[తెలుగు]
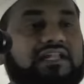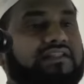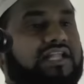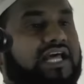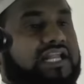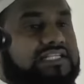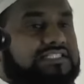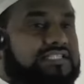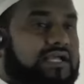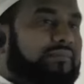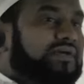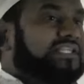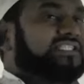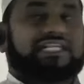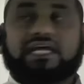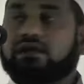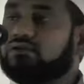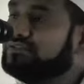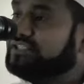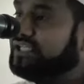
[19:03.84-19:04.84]
ఎందరి
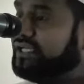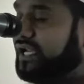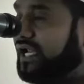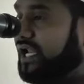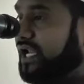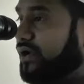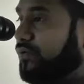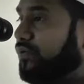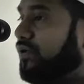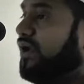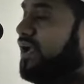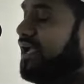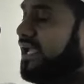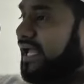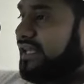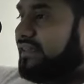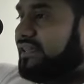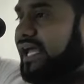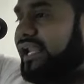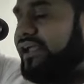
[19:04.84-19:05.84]
సమస్యలు తీరలేవు
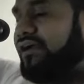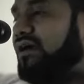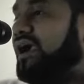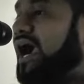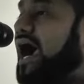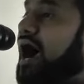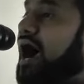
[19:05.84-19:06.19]
ఎందరి యొక్క